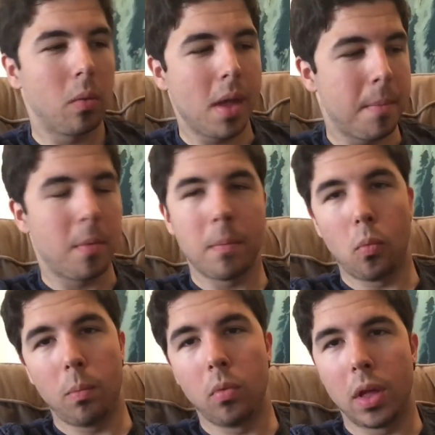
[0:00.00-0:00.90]
voy a
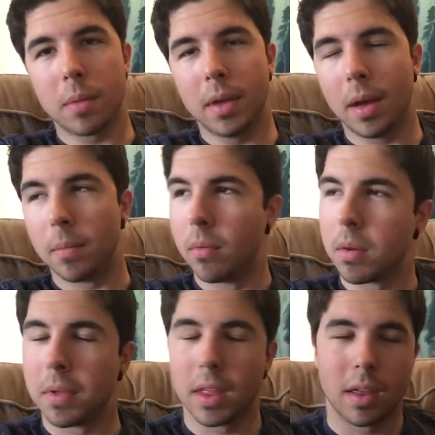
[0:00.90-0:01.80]
mudarme, a
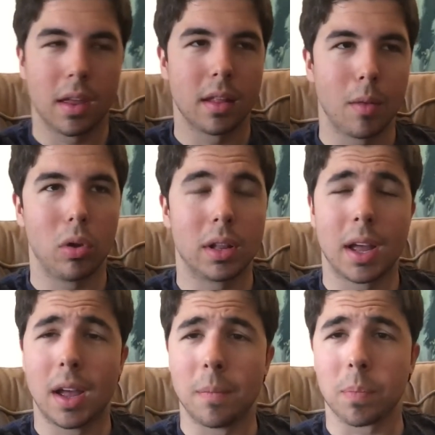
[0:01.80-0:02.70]
moverme de,
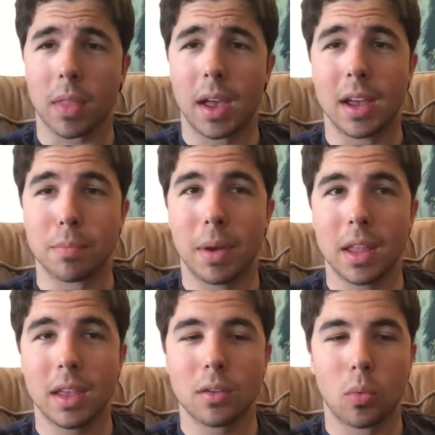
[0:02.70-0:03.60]
vuelta a
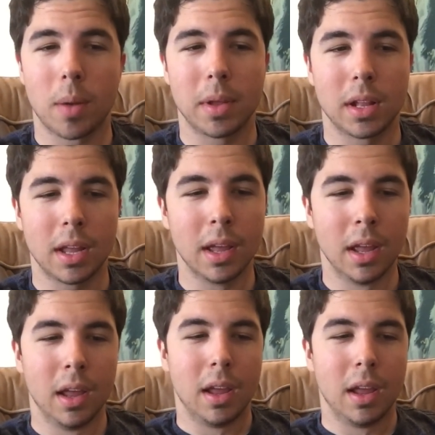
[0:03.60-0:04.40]
España, seguramente.